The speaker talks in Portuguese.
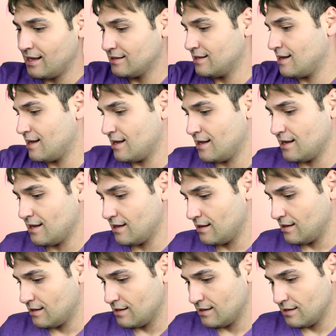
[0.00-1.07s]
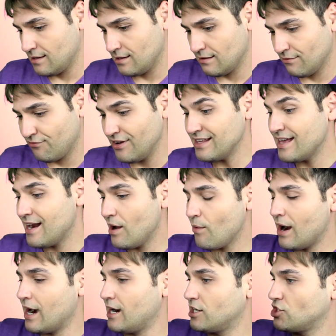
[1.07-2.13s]
é da
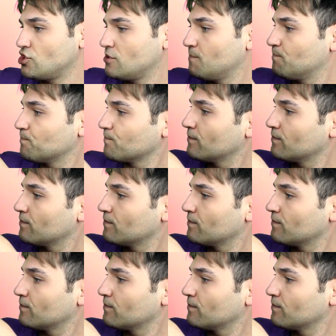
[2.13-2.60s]
Federal Art.